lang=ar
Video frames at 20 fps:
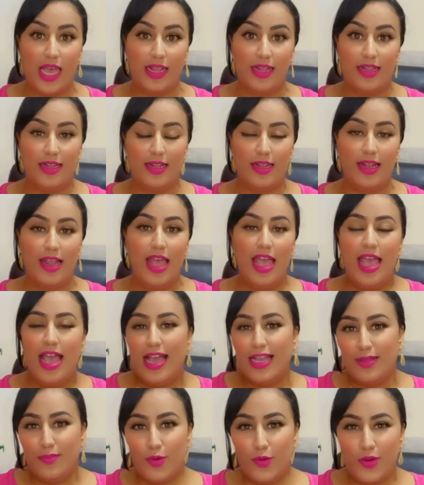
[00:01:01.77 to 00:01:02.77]
هذا
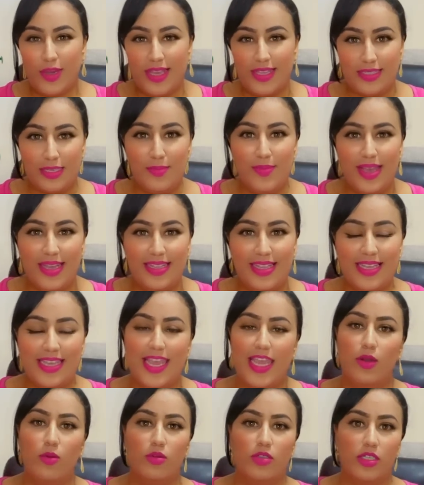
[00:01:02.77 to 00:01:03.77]
الموقع زعما هذا
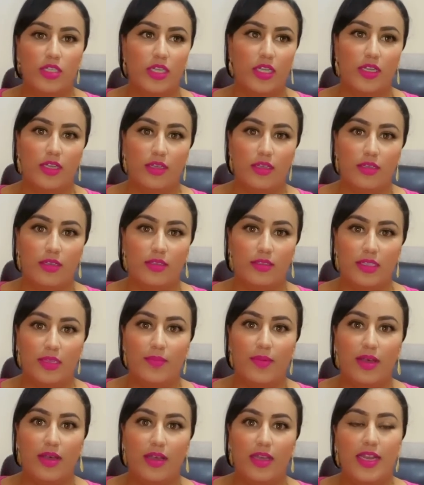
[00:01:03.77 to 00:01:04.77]
كاين واش آه،
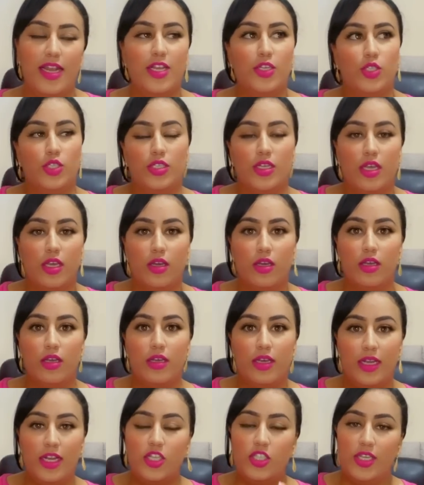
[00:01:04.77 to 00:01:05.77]
زعما علاش
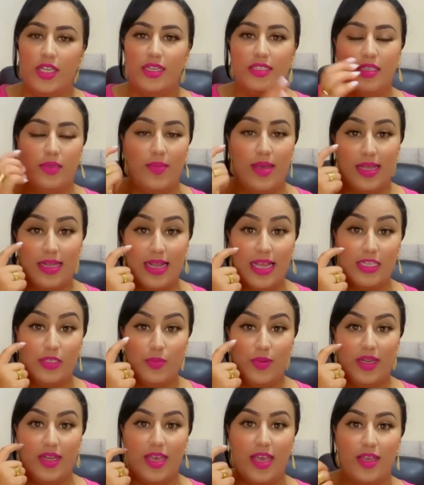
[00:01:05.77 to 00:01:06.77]
علاش داير زعما هاد
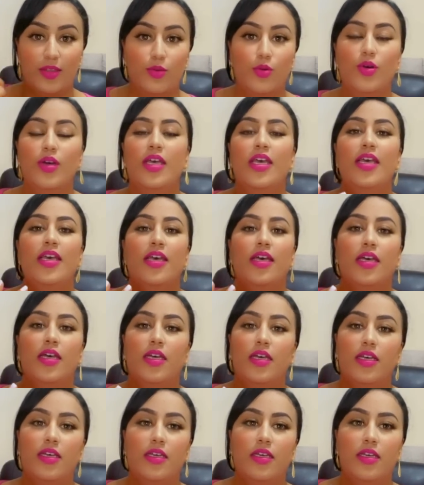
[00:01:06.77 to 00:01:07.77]
الاثمنه هادو
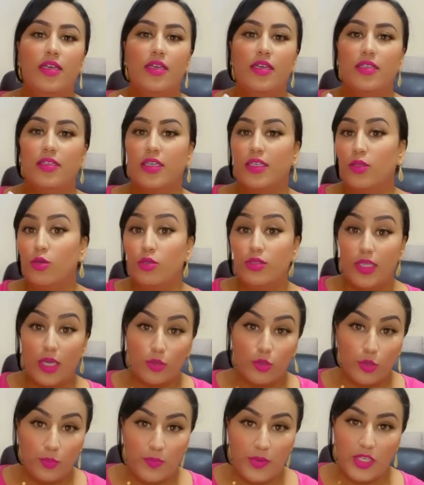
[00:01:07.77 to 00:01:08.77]
آه، تقدروا
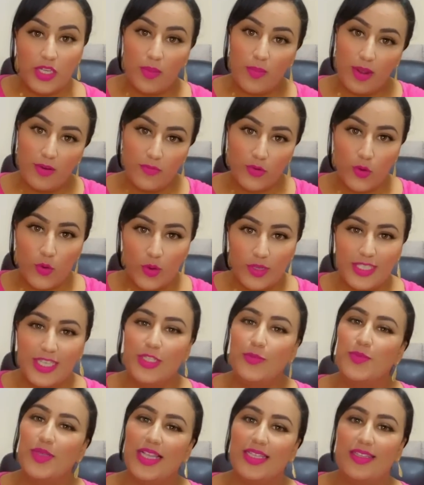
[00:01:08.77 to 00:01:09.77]
تاخذوا البيجامه الفوق والتحت
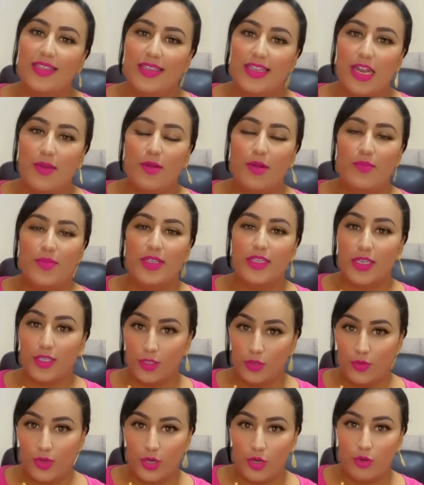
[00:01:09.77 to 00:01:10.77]
ب 3 دراهم البنات غادي
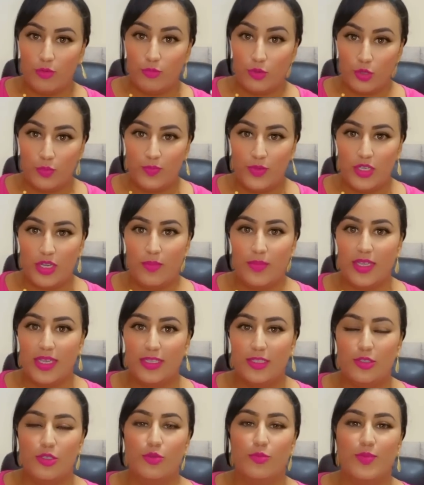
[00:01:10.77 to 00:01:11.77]
نوريكم جوج بيجامات
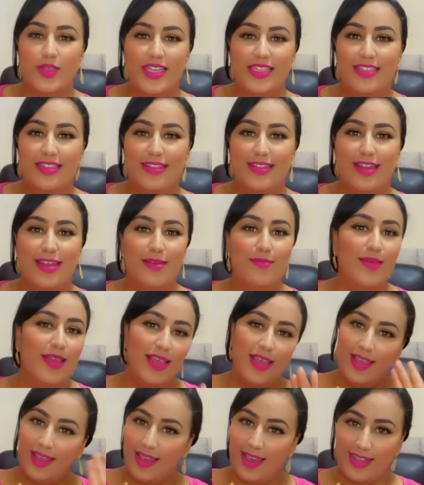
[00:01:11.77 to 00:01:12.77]
خديتهم ب 3 دراهم
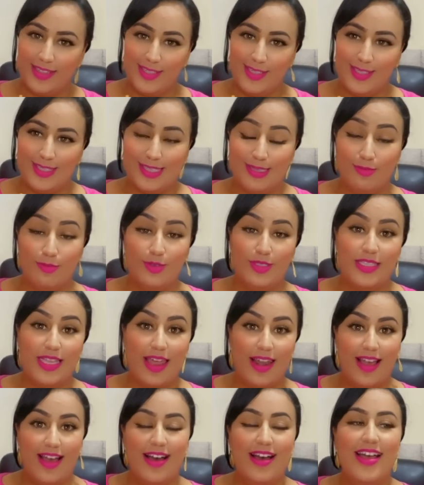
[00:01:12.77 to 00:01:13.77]
غادي تص نكذبوا
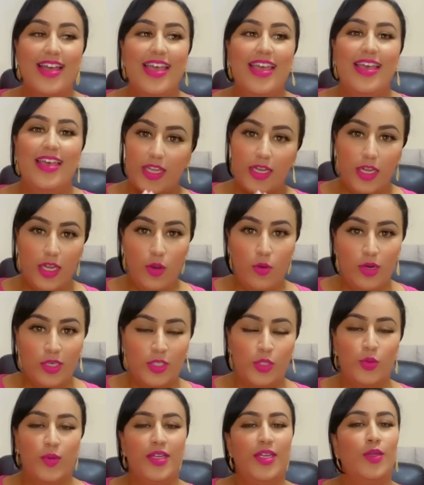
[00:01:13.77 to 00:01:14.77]
الصراحه كاين حوايج
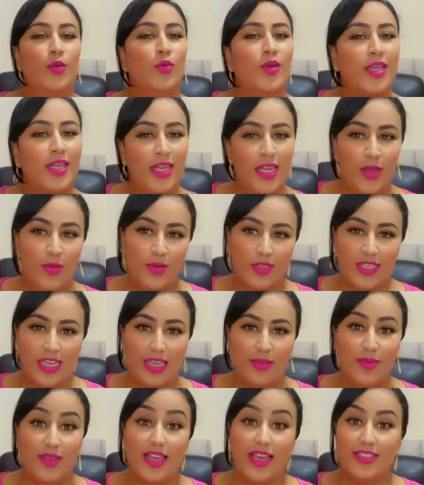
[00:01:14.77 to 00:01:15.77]
زوينين وكاين حوايج
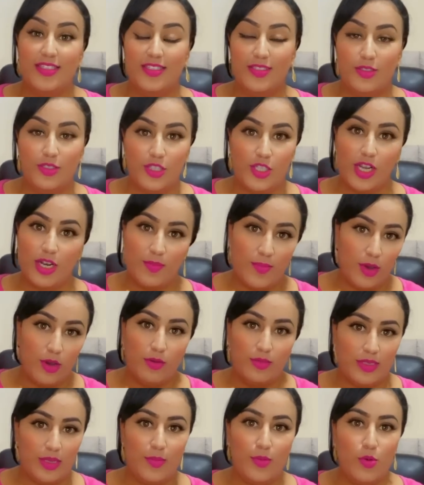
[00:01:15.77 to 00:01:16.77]
خايبين غادي نشارك معكم
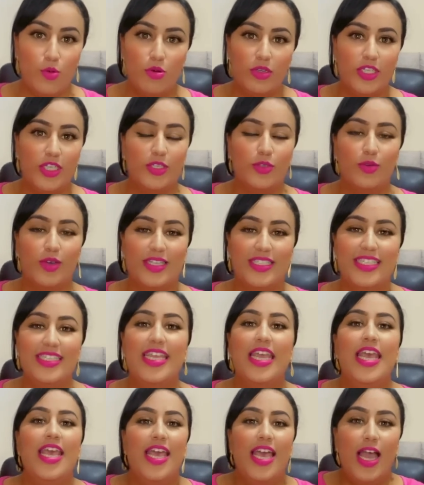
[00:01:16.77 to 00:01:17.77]
زعما كلشي شنو خديت
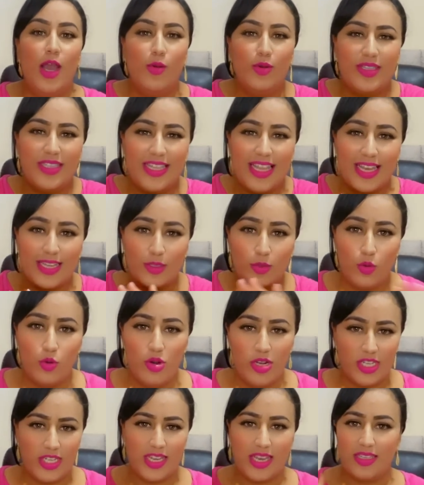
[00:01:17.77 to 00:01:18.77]
حاولت ناخد
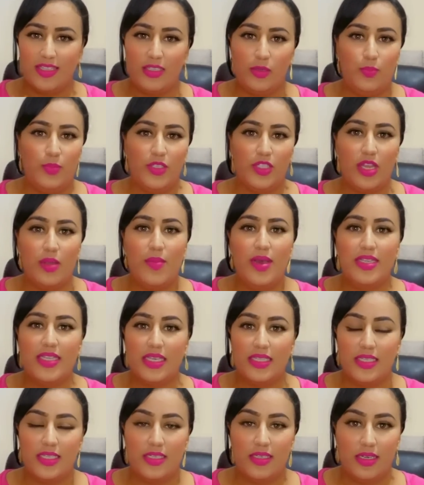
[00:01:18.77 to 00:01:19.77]
كلشي خديت بيجامات
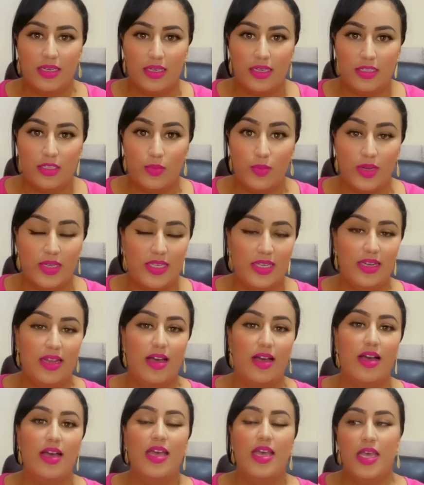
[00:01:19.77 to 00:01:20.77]
خديت آه،
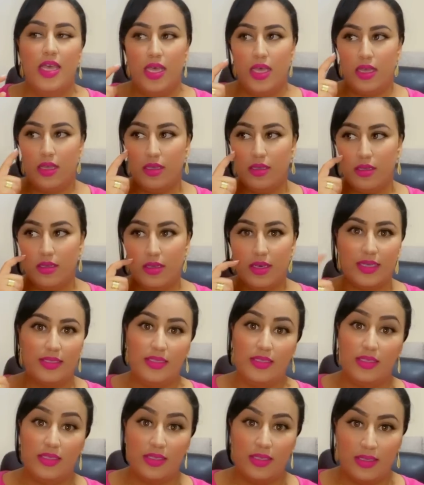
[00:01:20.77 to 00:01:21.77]
سبرديله آه،
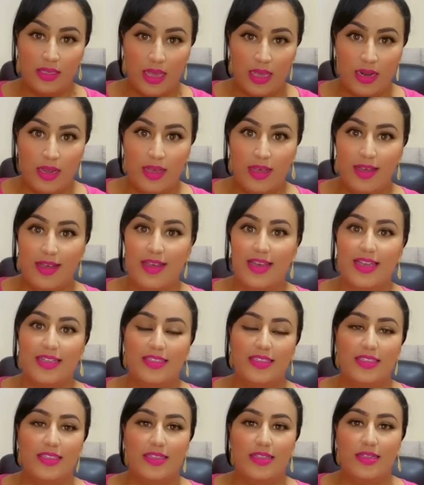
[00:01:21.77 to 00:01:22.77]
خديت صنداله
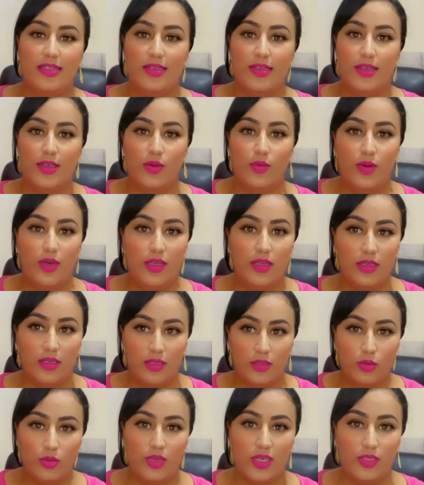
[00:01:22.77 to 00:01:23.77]
خديت واحد
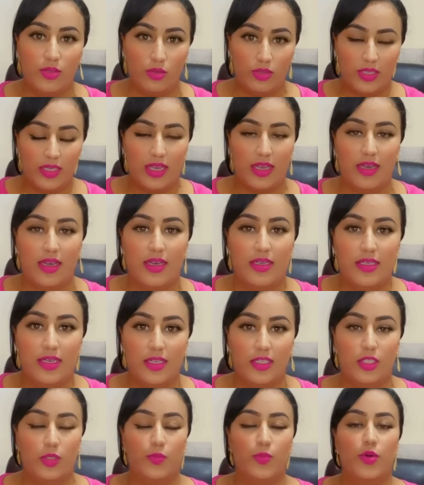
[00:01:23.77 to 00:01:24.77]
دوك لي سوتيان هكا ديال
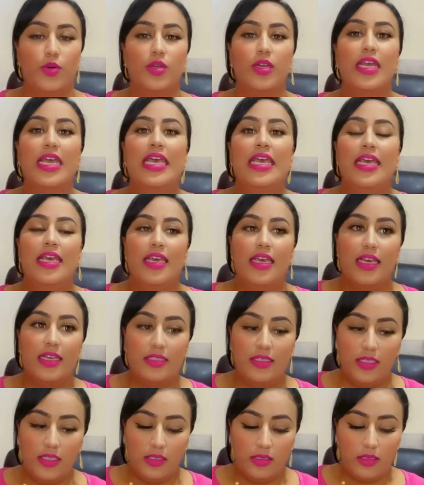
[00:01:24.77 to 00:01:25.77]
السبور
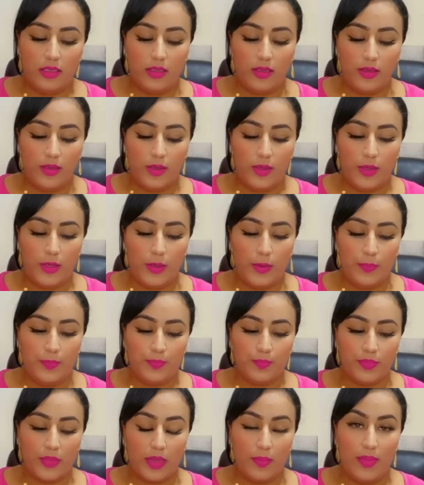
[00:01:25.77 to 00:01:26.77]
خديت
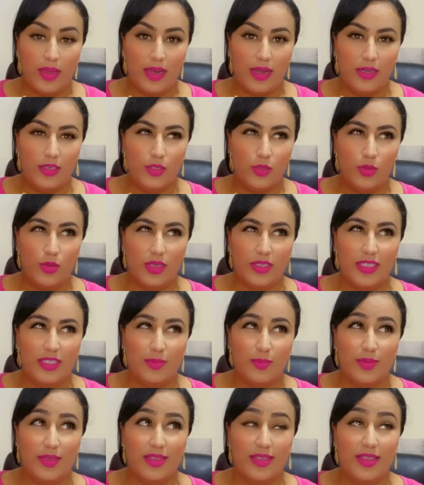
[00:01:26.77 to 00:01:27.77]
آه، ما عقلتش شنو خديت
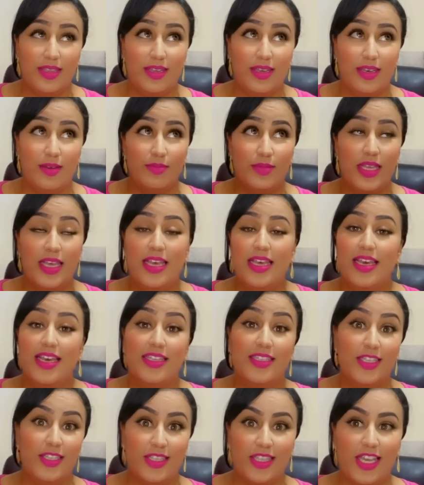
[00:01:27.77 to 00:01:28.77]
بالضبط
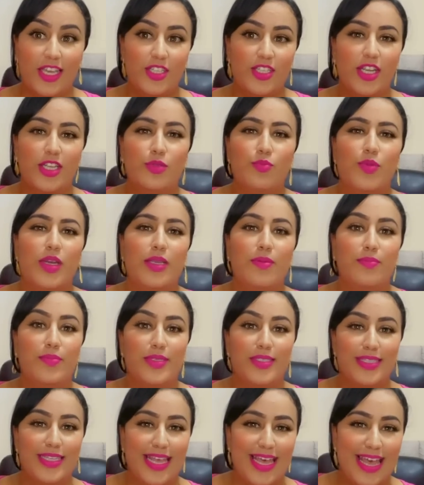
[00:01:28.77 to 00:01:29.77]
خديت قشرات مهم
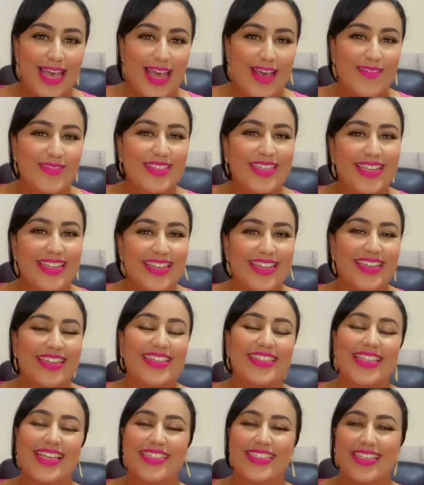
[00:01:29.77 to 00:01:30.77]
بزاف ديال لي
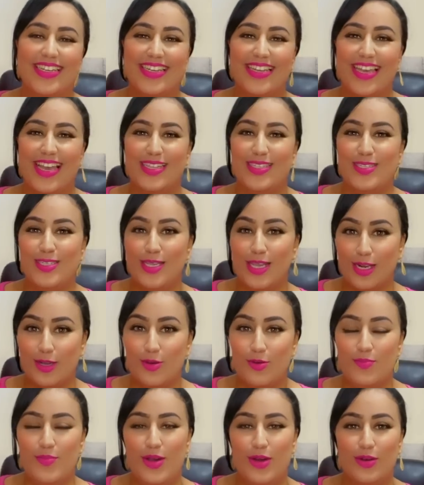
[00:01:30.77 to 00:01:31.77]
زارتيكل اللي غادي
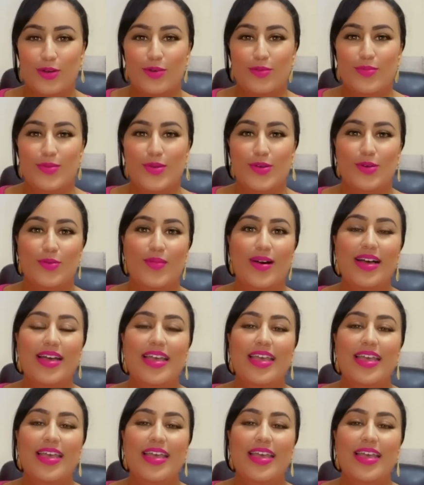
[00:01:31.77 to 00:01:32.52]
نشاركهم معكم اليوم